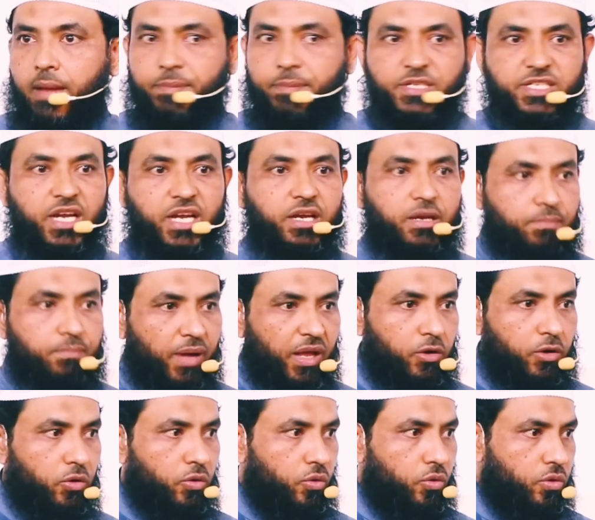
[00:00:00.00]
আপনি জানেন
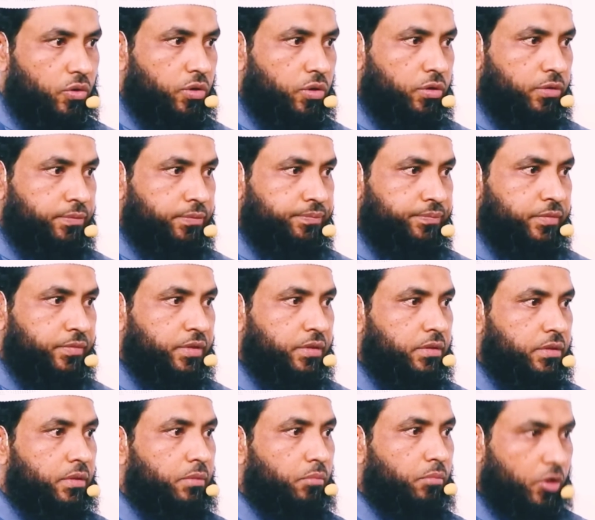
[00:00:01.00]
ভাল্লুক
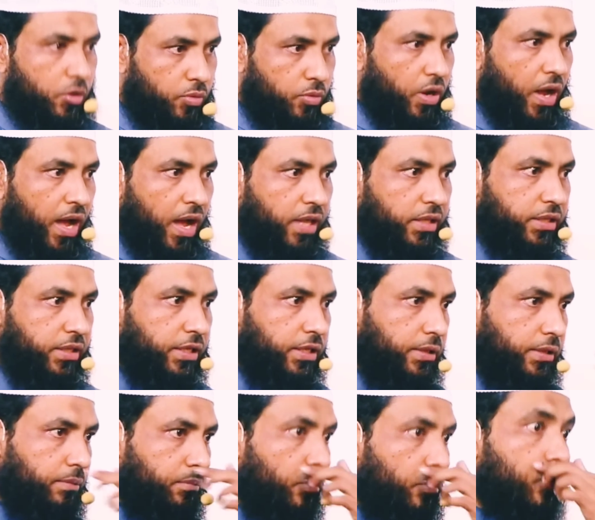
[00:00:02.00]
বড় বড় হাতি
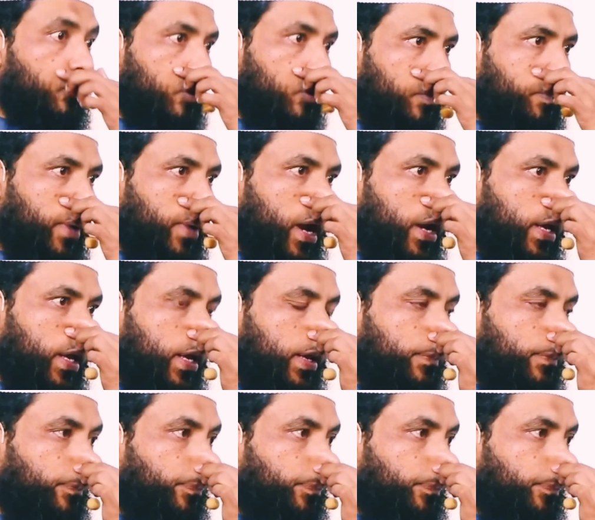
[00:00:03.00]
বড় বড় প্রাণী